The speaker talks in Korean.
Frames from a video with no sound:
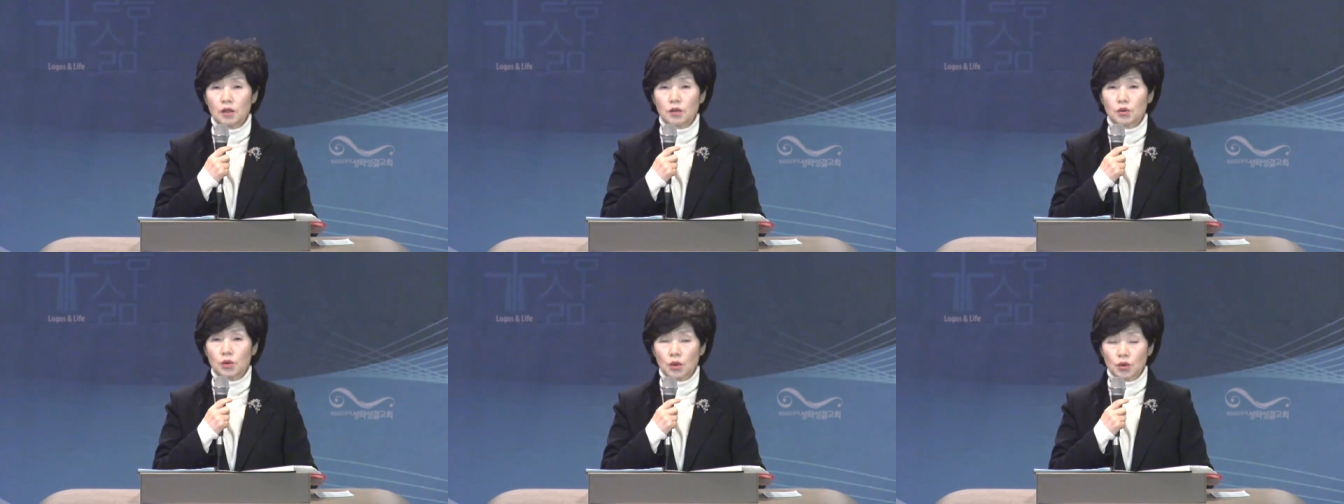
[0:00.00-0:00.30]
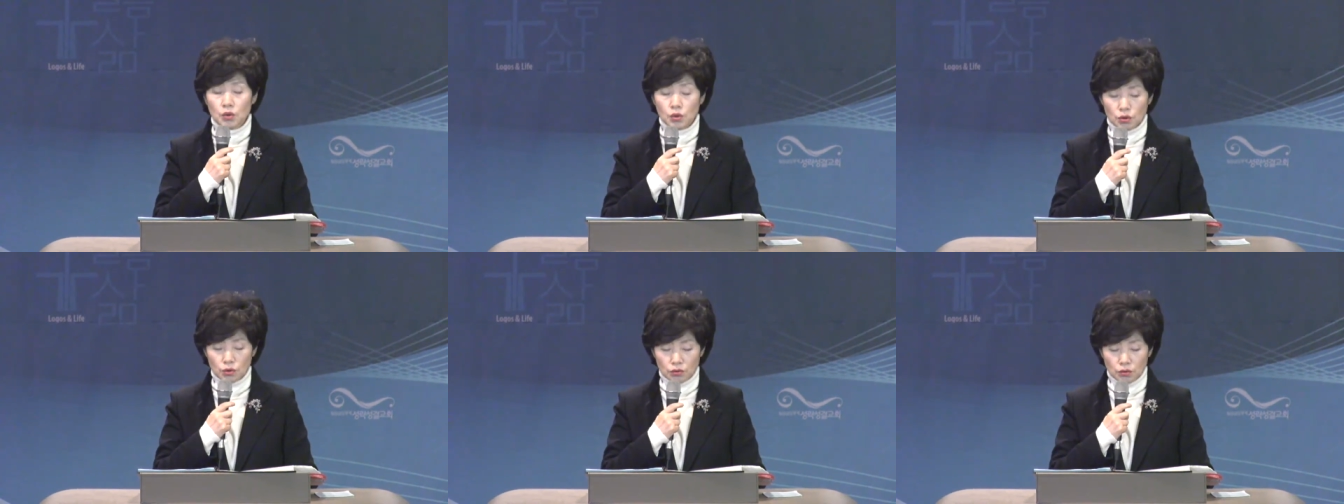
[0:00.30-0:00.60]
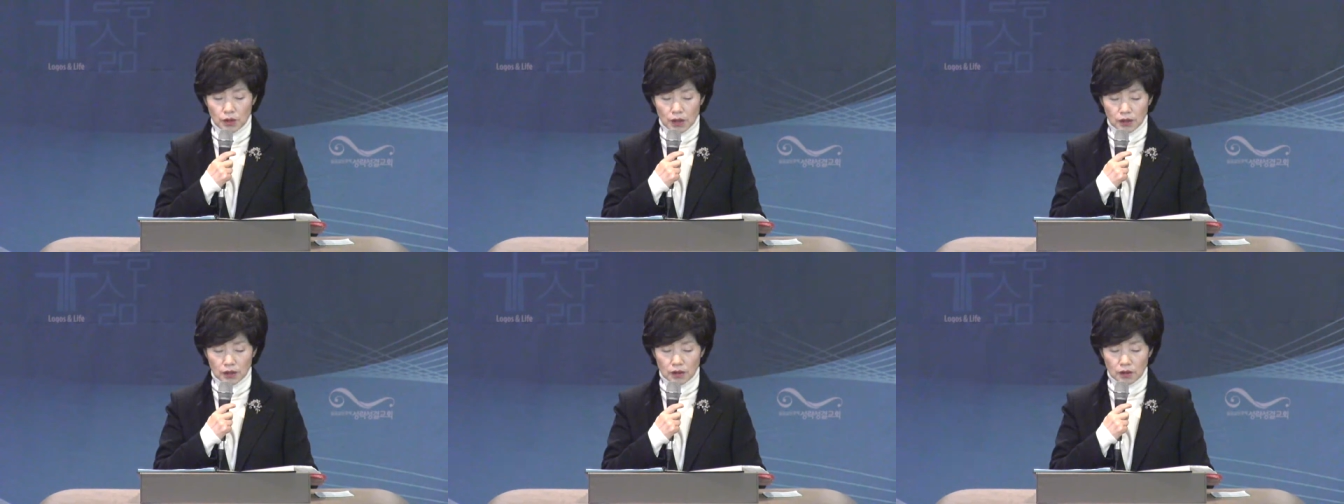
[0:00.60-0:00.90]

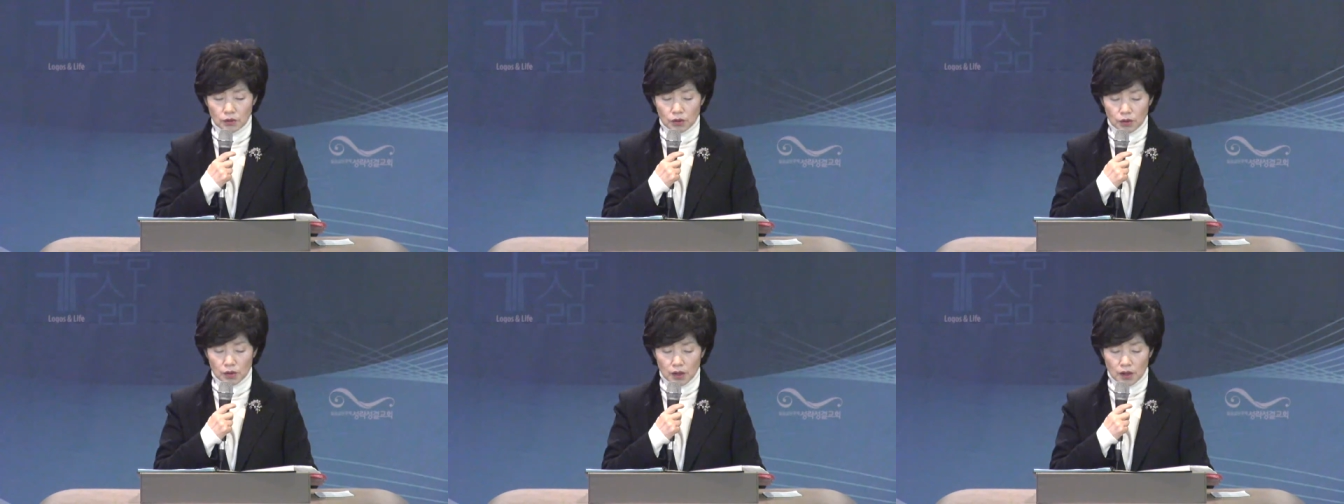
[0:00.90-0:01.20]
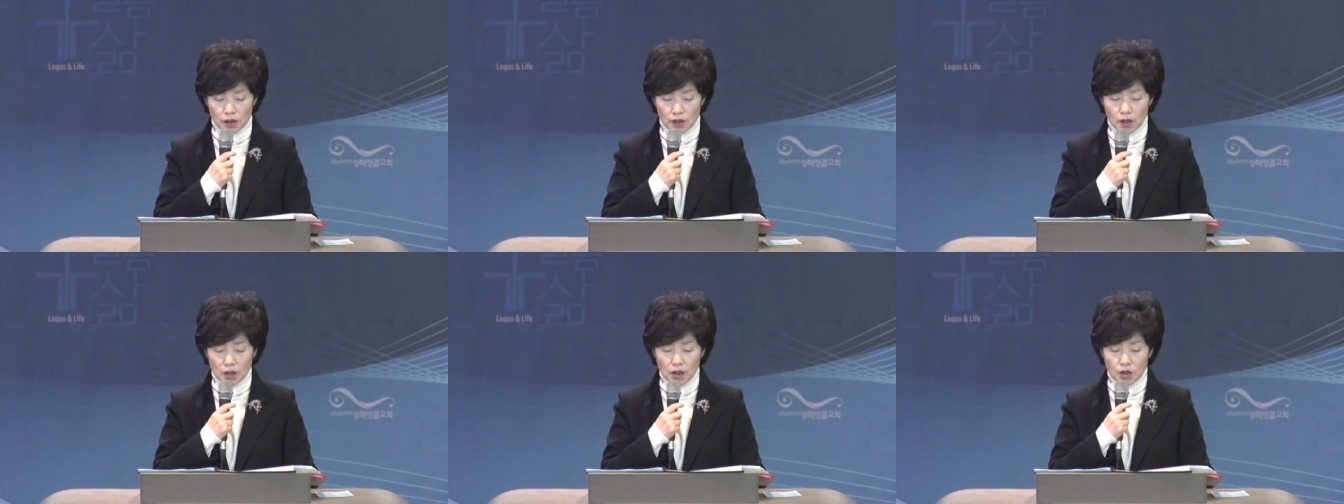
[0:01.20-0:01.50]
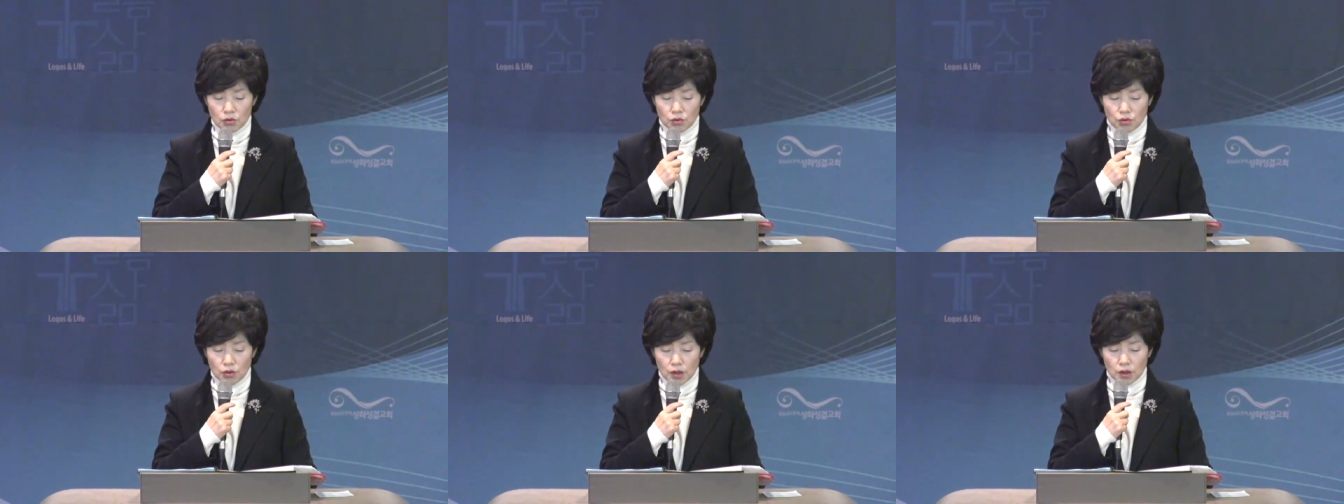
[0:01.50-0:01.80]
존중하는 곳에
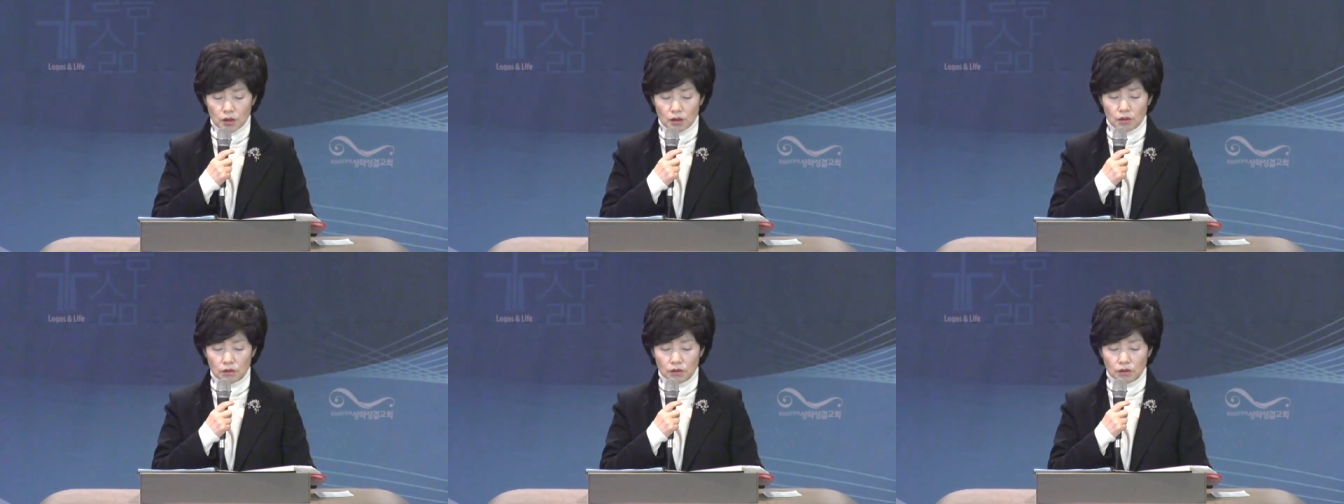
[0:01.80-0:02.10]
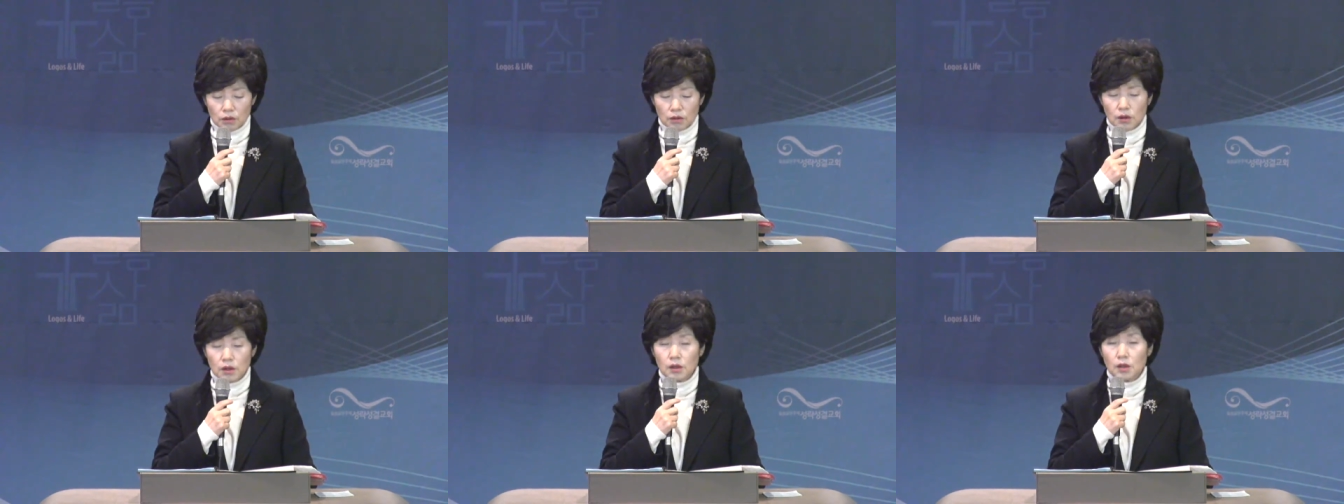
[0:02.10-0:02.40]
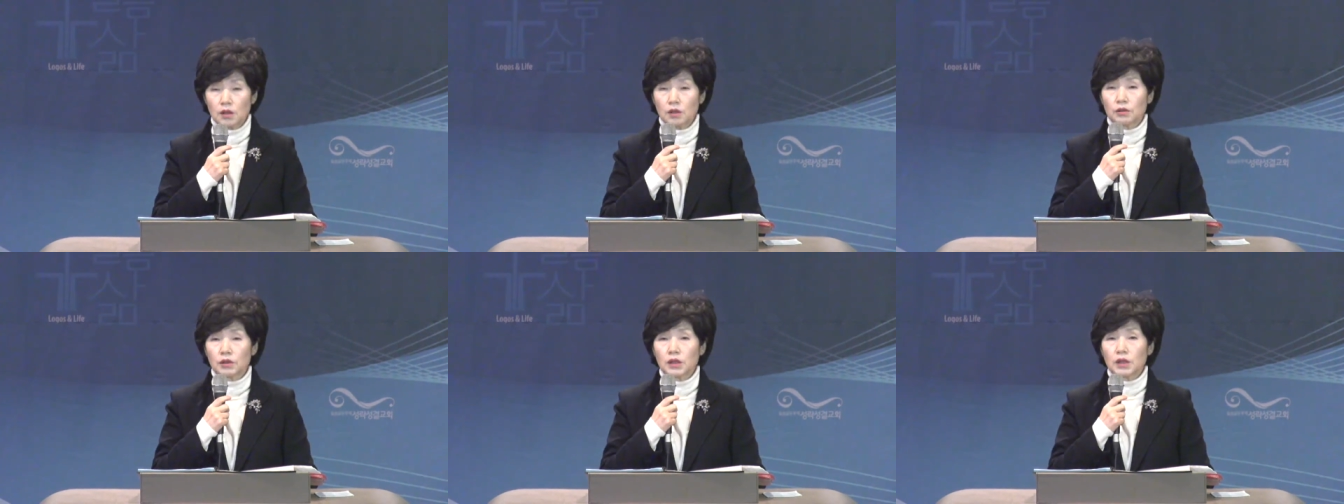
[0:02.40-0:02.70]
주의
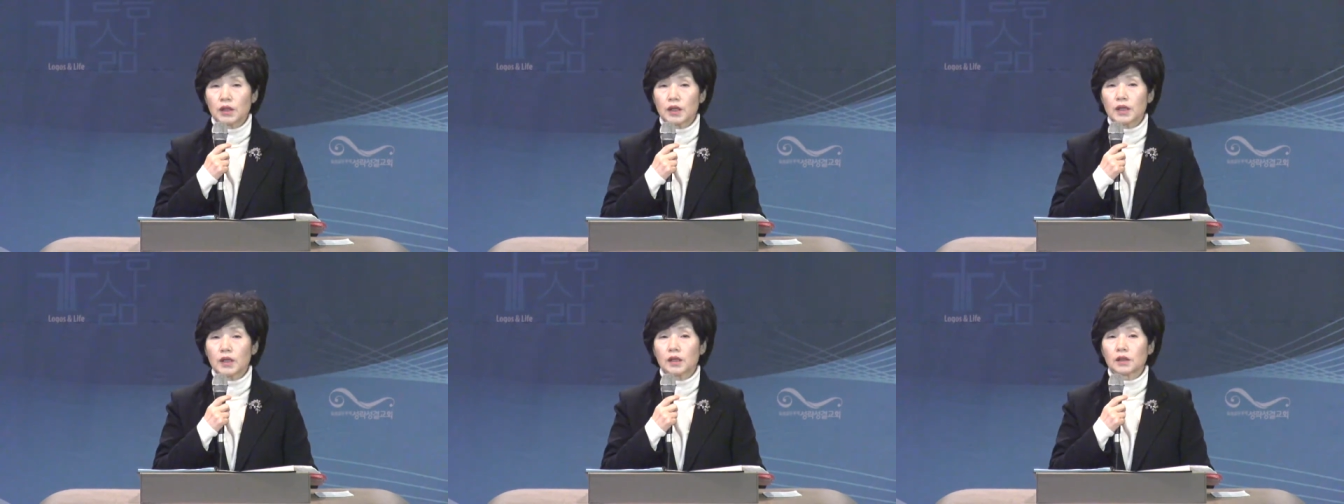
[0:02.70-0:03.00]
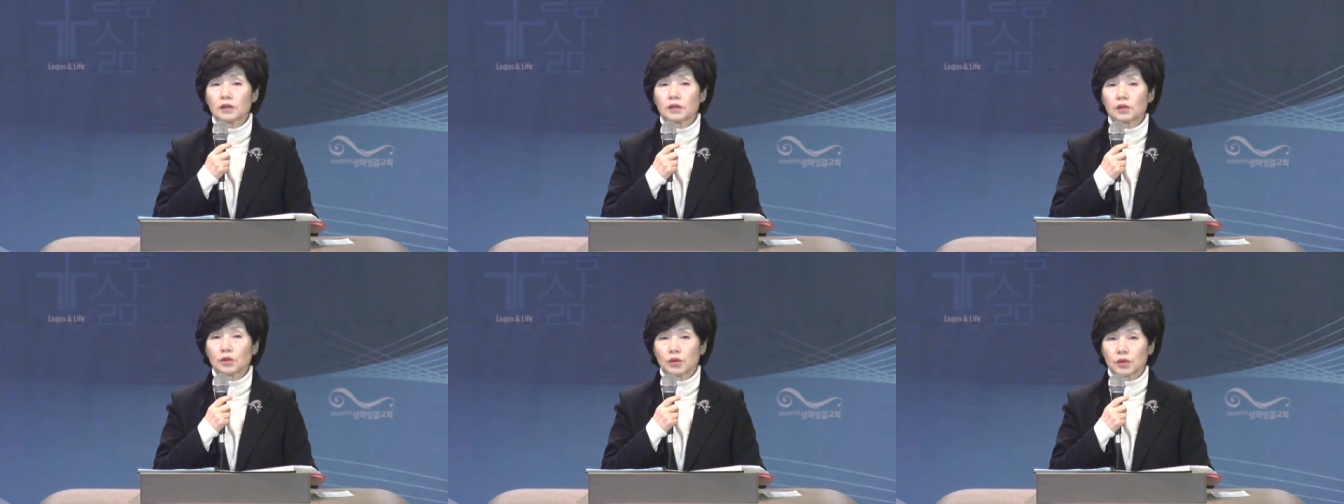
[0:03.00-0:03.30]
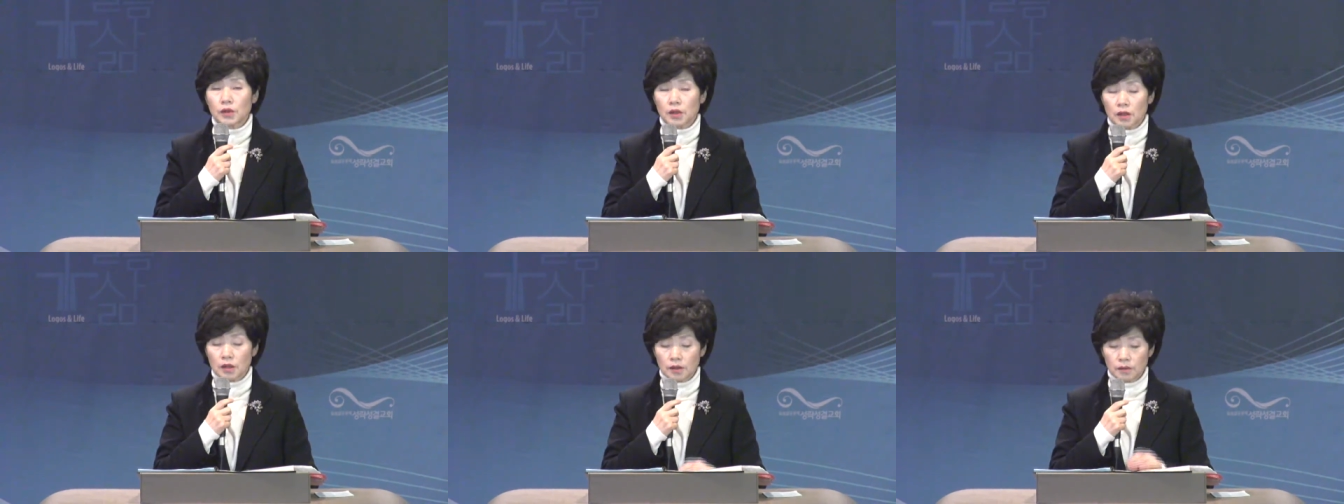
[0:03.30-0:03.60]
성령을 의뢰하는
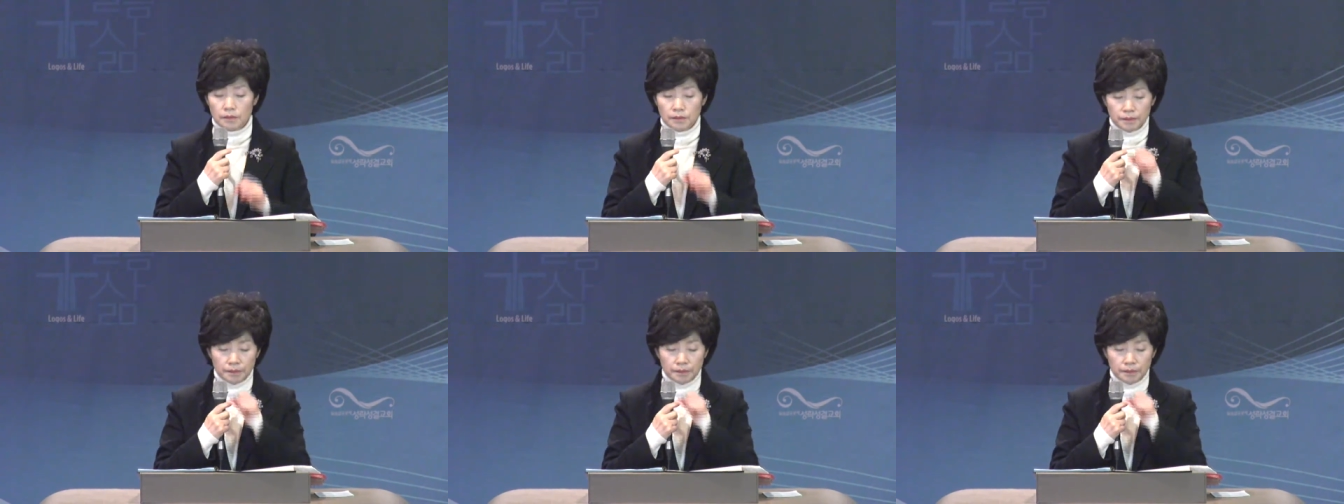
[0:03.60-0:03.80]
곳에